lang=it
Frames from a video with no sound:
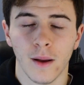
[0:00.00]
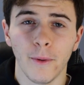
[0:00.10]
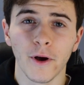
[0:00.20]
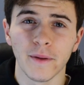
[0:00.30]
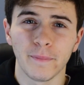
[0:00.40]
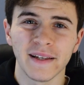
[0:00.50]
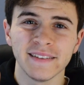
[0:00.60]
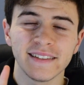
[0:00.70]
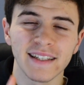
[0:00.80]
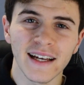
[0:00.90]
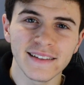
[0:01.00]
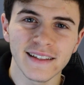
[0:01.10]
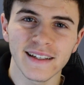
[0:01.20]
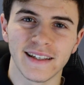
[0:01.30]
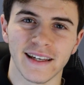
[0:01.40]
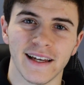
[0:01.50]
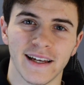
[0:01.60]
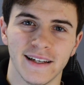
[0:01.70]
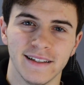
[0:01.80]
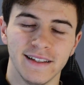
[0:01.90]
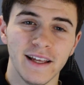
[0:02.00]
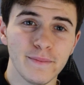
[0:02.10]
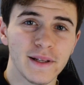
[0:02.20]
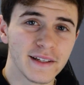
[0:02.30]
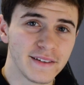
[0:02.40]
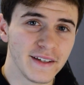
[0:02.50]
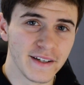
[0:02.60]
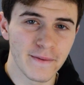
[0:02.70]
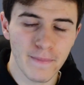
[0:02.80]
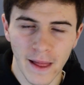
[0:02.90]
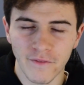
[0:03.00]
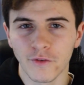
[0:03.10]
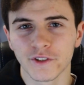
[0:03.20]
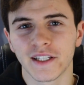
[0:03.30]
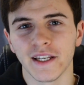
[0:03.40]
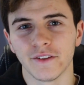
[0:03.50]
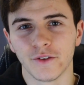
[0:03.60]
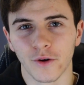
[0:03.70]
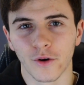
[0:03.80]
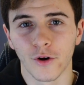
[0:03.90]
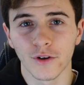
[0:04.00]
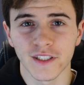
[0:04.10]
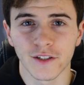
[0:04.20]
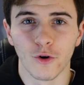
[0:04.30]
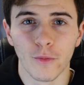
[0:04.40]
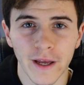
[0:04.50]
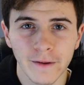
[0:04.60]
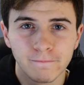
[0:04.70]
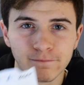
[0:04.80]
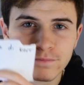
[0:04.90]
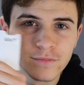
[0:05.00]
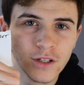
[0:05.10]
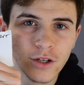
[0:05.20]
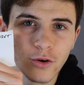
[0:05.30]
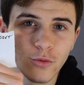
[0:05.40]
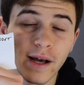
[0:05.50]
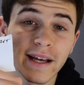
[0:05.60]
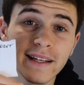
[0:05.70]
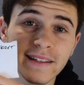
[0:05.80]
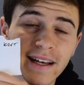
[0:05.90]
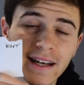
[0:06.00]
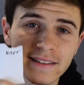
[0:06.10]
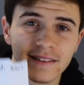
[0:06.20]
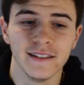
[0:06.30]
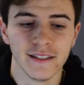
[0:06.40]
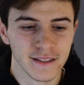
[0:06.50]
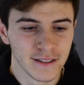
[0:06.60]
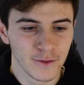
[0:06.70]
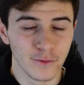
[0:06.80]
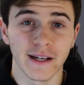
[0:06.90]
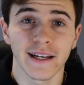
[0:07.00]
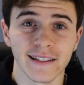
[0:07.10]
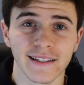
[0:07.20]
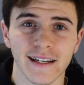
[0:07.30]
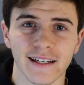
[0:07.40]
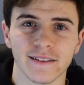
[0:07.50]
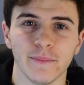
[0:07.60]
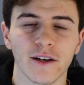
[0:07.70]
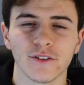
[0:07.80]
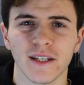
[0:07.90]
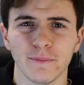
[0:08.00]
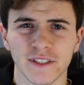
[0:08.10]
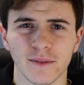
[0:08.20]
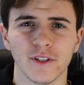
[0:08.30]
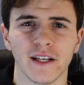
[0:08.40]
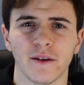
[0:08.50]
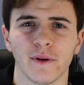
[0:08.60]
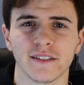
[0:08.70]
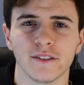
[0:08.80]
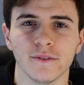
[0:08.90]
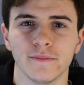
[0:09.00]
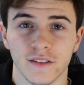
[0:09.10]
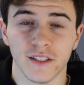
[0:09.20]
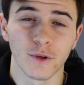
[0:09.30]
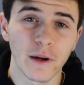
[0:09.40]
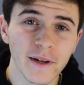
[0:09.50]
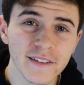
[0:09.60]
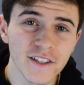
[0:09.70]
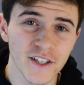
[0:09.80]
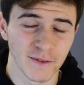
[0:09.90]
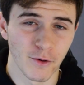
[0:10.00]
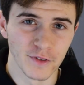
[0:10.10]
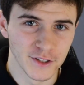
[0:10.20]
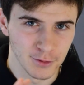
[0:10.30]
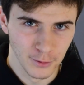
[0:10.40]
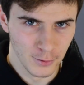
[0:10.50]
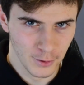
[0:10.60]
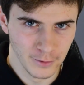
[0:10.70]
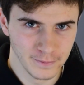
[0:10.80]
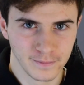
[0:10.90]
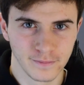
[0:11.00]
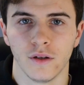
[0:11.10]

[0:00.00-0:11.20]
Poi pensate che nei bigliettini avevo scritto cose come una gara di kart. Una gara di kart. Beh, cosa ne possiamo dire di questo? Sicuramente ci avevo visto lungo.